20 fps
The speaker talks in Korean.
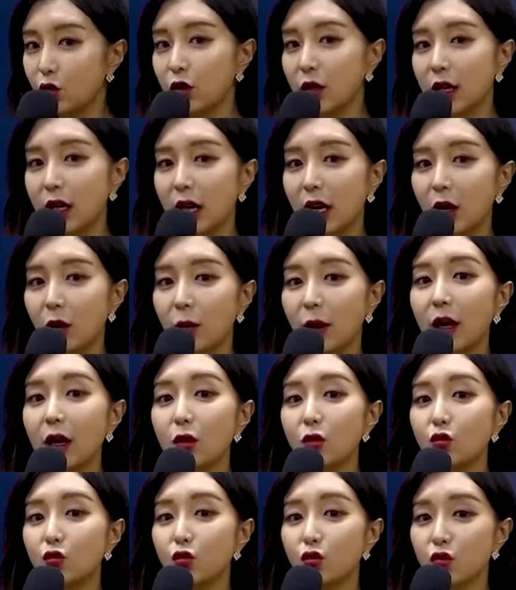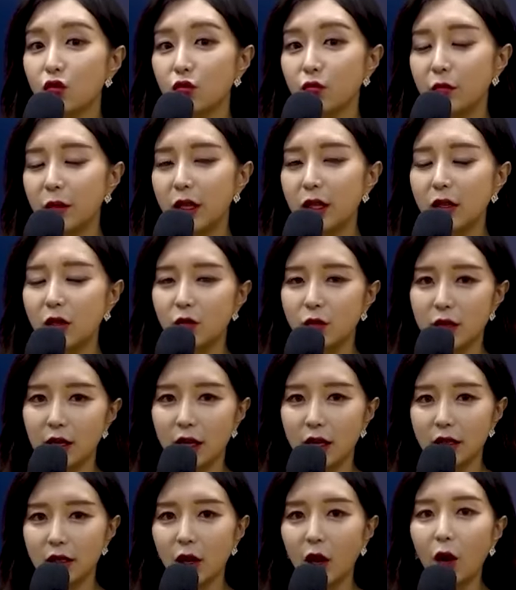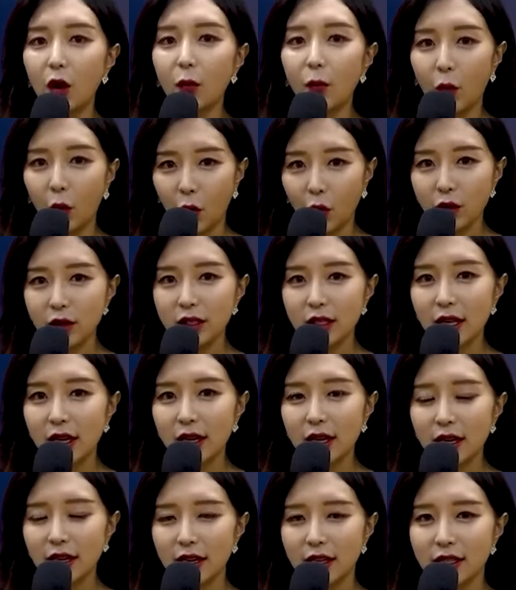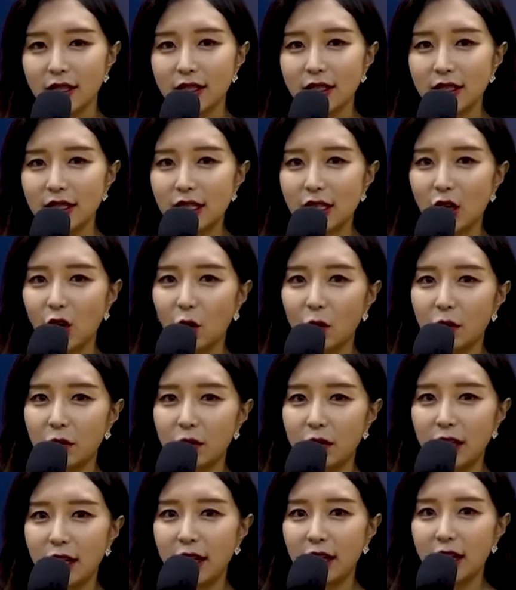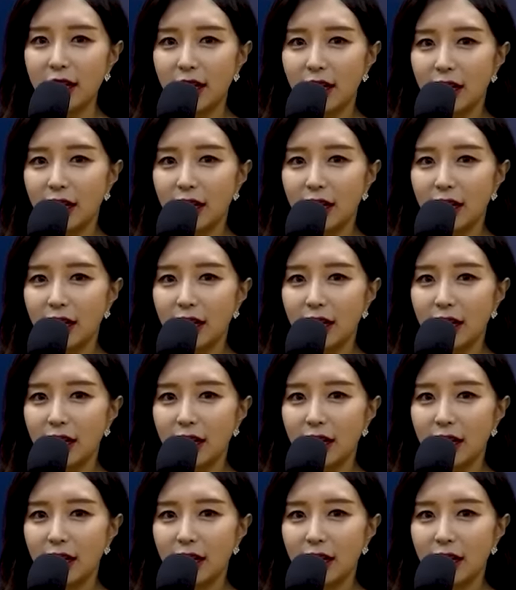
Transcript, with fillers: 국가와 국민을 위해서 봉사하는 직업입니다.